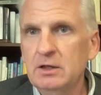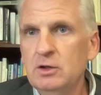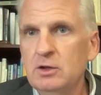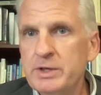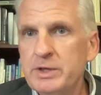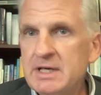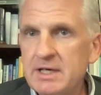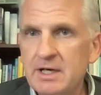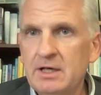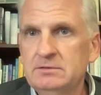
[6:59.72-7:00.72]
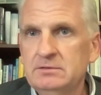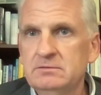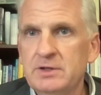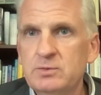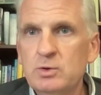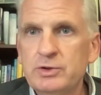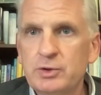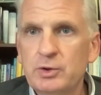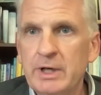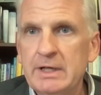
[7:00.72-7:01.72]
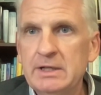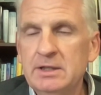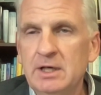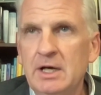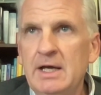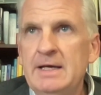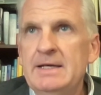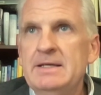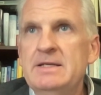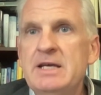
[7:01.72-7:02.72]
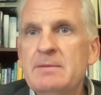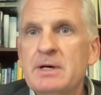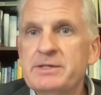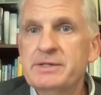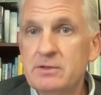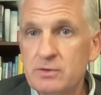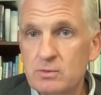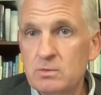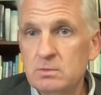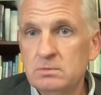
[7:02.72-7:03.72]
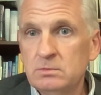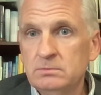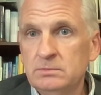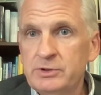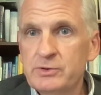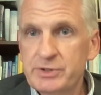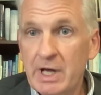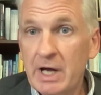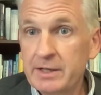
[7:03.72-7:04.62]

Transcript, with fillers: a logika, według której nie ma sensu się